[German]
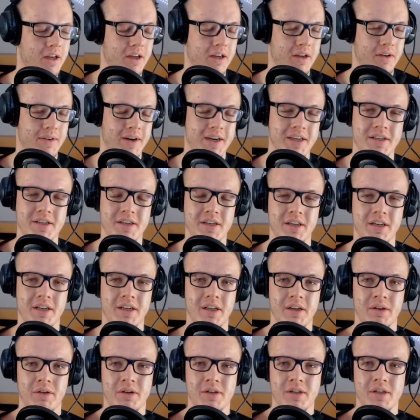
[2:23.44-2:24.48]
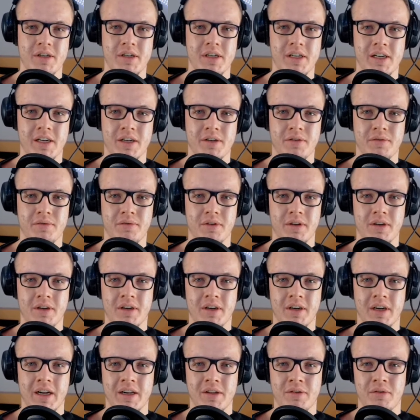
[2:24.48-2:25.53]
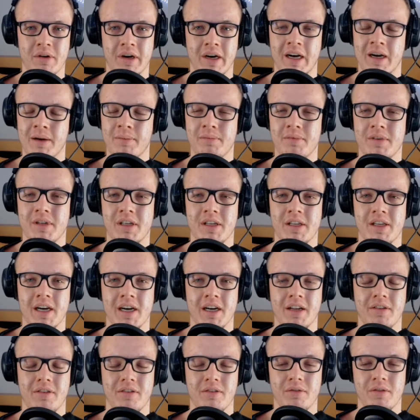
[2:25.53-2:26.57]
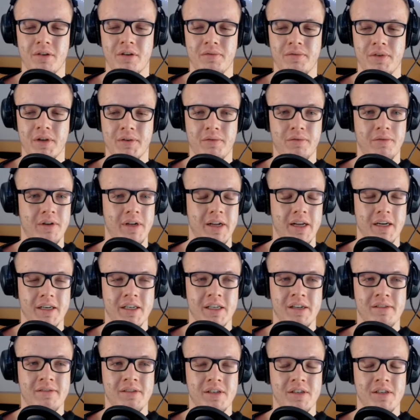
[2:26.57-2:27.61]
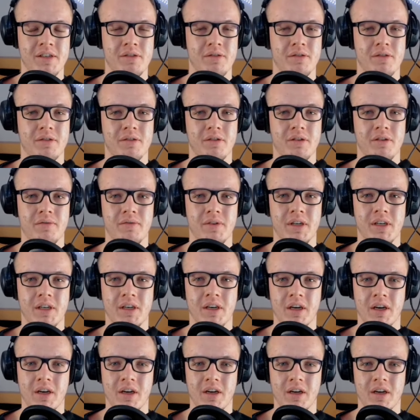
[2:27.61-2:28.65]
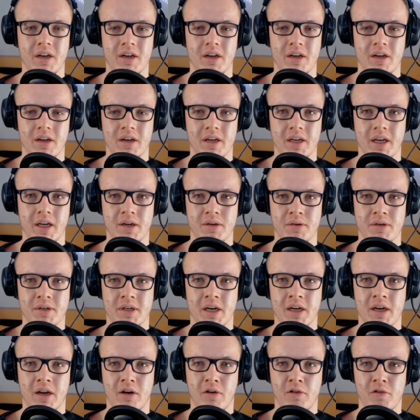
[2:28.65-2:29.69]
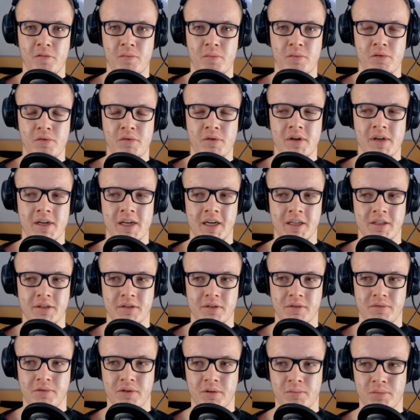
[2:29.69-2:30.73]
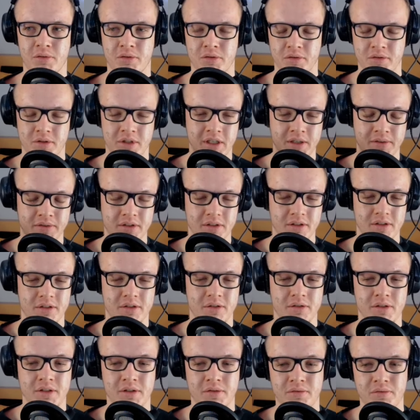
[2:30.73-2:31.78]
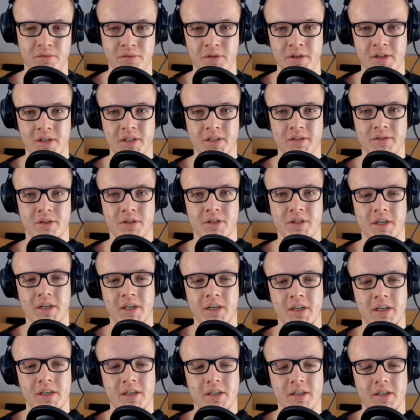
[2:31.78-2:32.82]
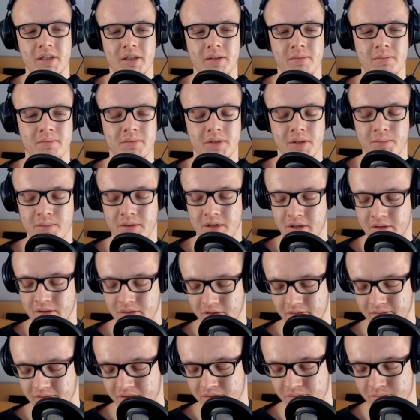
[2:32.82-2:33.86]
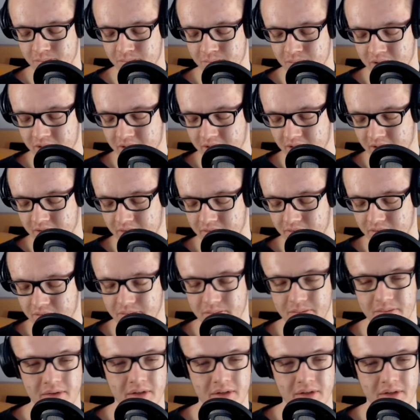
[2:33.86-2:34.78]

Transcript: Ich weiß nicht, die Leute, die das äh, halt so haben, die nachts irgendwie viel aktiver sind und irgendwie ja total aufblühen nachts und voll produktiv sind und so, die fühlen das wahrscheinlich. Ähm, ich bin auch irgendwie so ein bisschen so.